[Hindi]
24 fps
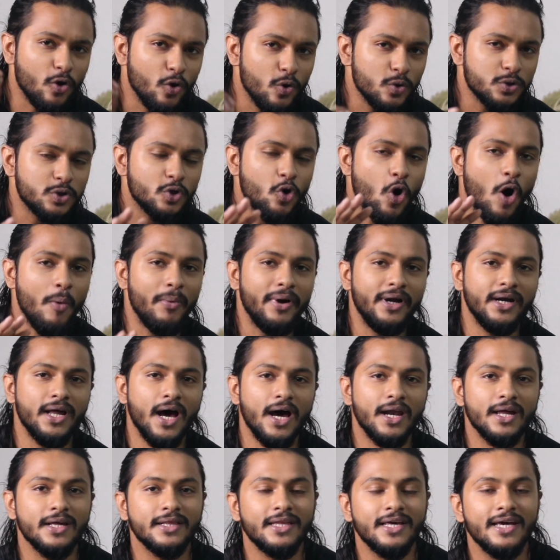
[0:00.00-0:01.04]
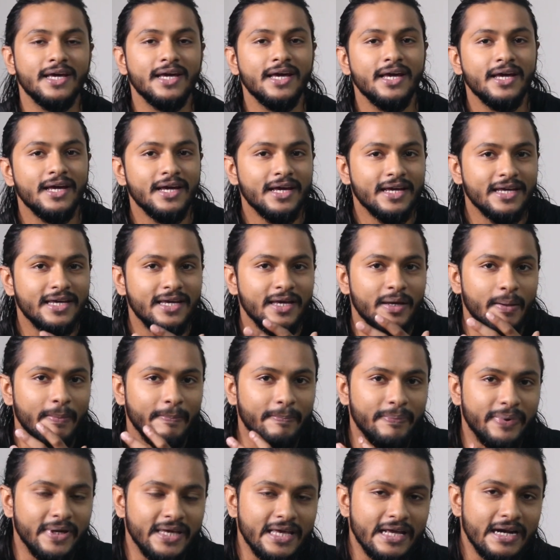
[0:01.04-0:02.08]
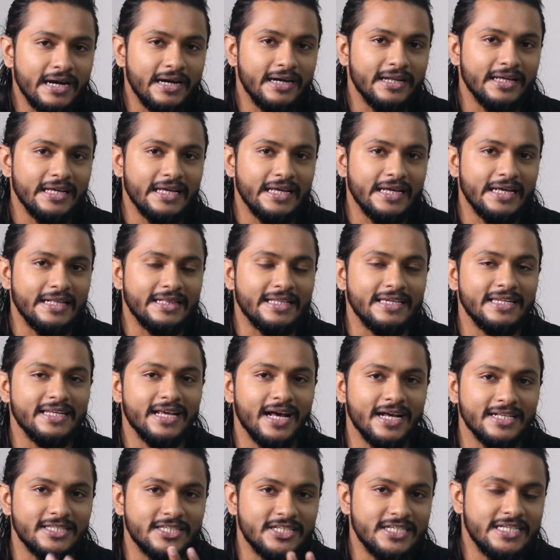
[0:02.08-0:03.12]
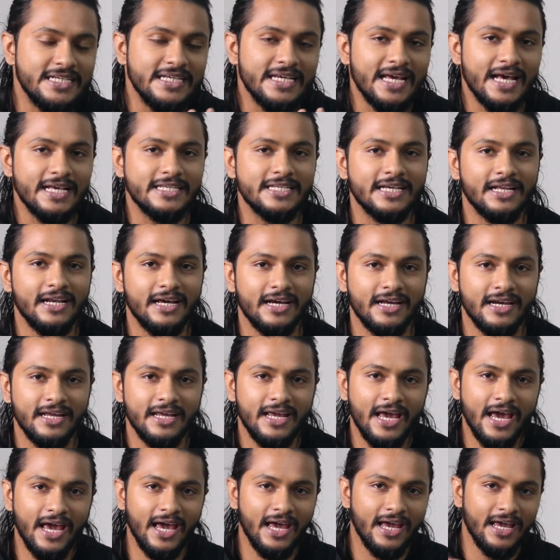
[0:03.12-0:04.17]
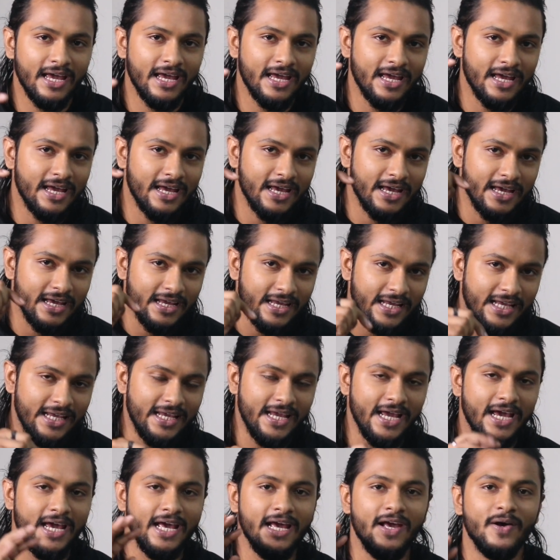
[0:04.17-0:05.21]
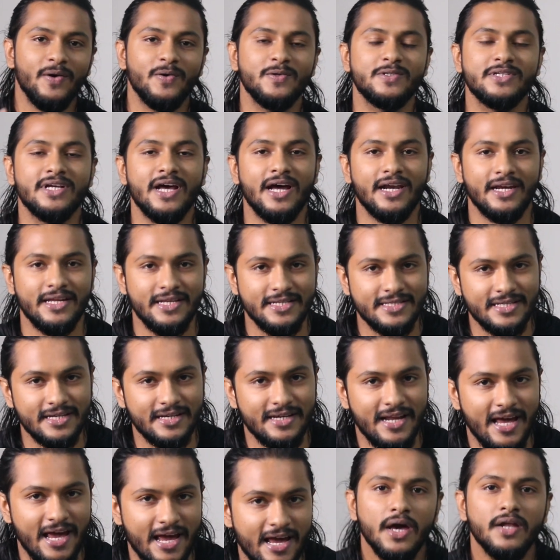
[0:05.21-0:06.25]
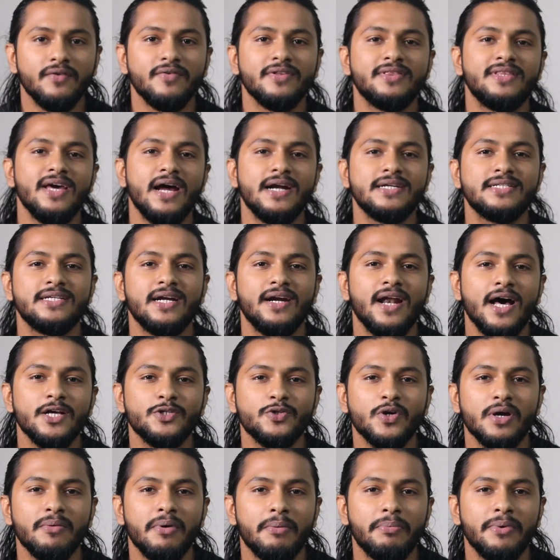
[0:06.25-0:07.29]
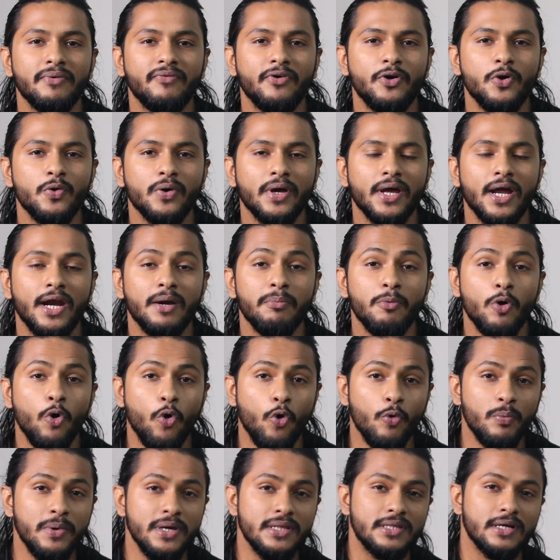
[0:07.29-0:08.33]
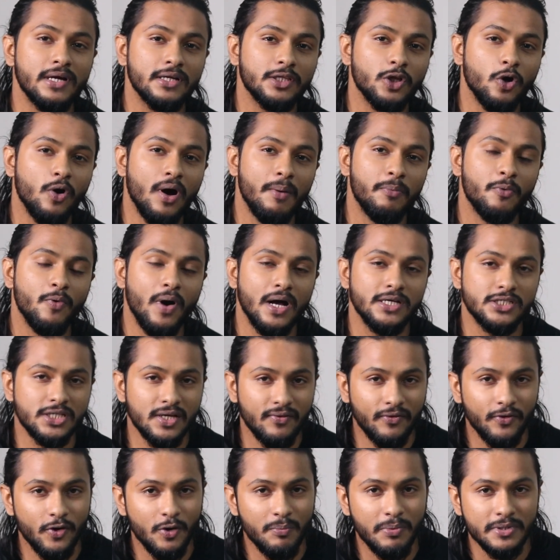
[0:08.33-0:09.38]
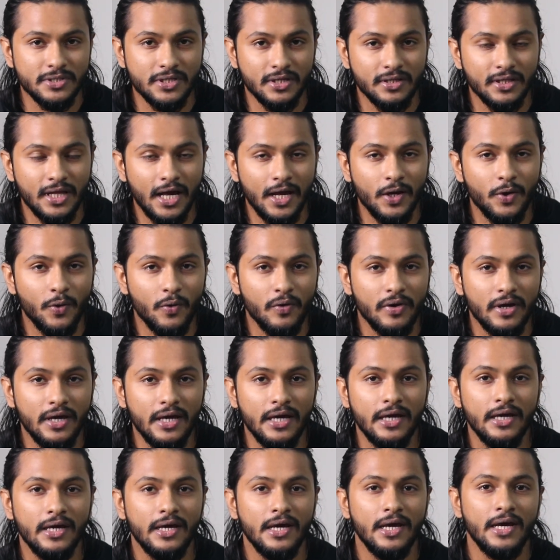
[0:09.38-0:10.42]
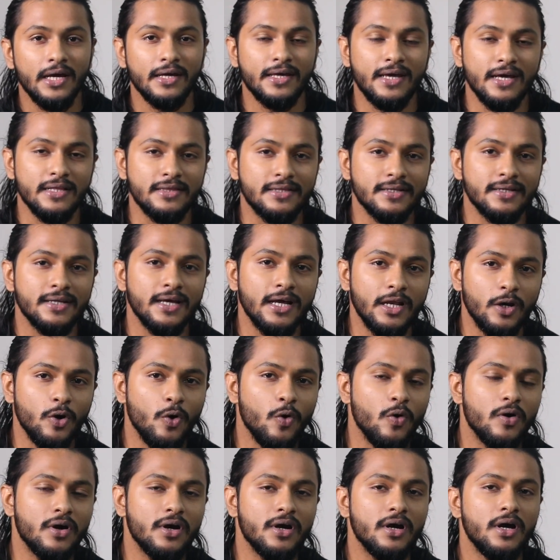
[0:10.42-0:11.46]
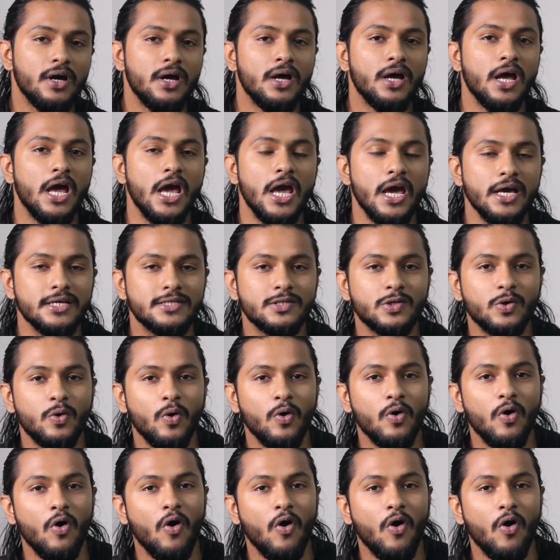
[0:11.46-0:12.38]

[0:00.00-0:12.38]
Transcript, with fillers: खुद कमेंट आ रहे थे कि बियर्ड इतनी अच्छी कैसे लग रही है ये उसका रीजन है एंड विद दैट सेड आ चुके मैं अपनी वीडियो के एंड में उम्मीद करता हूँ आपको आज की वीडियो पसंद आई होगी कितने लोग इसको